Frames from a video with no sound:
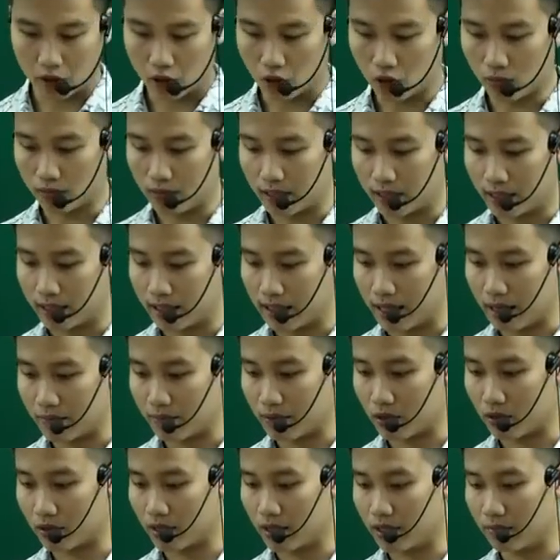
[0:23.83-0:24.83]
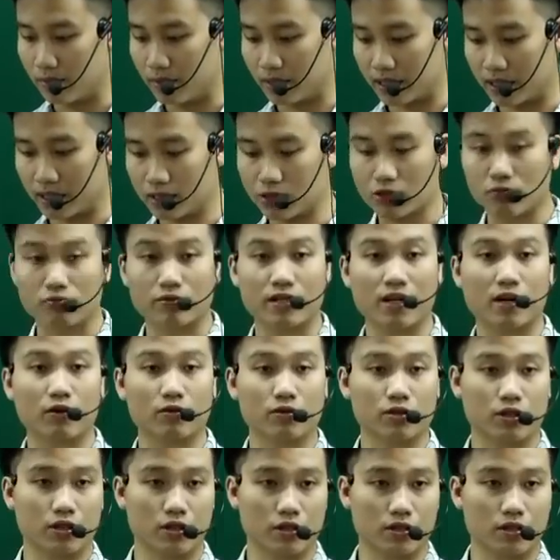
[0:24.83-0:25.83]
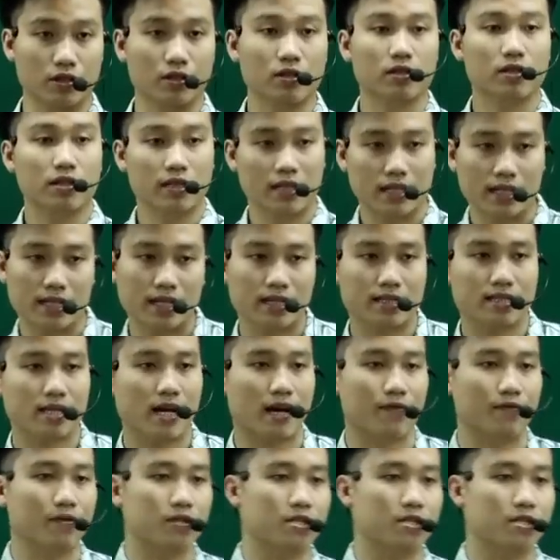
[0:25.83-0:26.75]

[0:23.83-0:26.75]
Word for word: cũng là kỹ năng mà có thể mình đã dùng nhiều rồi, kỹ năng giải